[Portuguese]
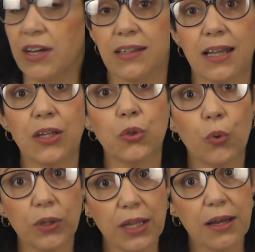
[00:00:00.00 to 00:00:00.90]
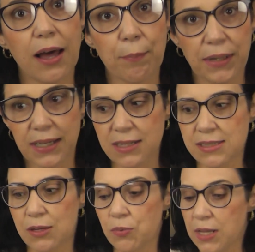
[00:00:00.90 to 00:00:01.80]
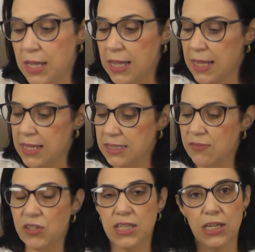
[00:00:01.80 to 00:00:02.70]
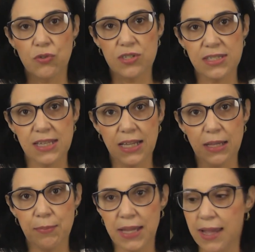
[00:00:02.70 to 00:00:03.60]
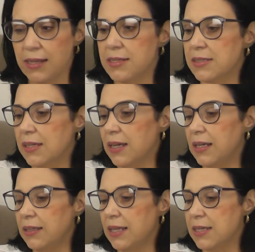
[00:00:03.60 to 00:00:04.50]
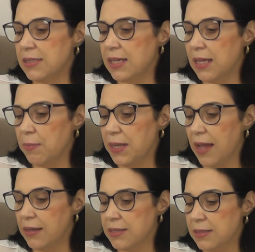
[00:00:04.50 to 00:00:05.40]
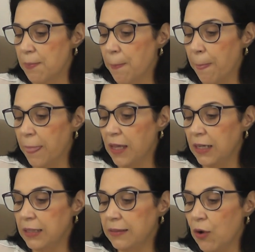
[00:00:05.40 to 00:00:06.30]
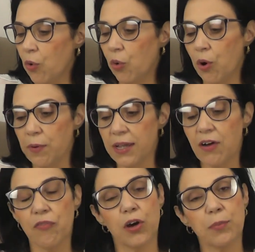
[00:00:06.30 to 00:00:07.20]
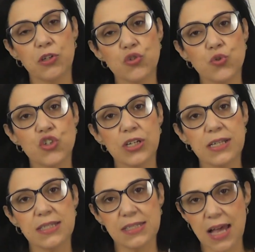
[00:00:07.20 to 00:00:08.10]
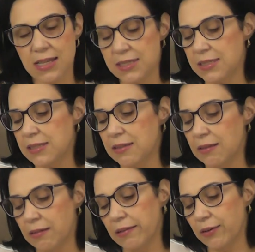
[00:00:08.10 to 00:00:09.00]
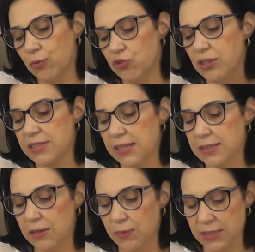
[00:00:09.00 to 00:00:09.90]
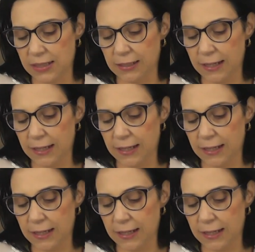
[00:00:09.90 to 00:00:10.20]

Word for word: vai até a nona aplicação. Esse vidrinho de 100 ml, que ele tem 100 ml. Então, como que é a forma de utilizar, é, utilização assim,